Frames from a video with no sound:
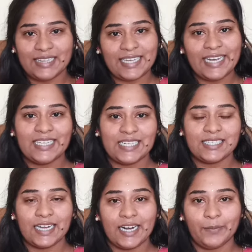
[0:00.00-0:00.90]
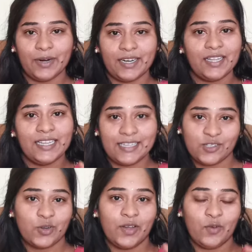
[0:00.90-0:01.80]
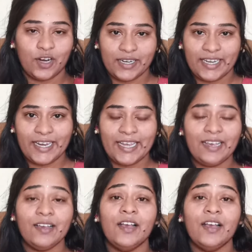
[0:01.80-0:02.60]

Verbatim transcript: తగ్గించేసాను అనమాట అది తీసుకునే ఒక టీకి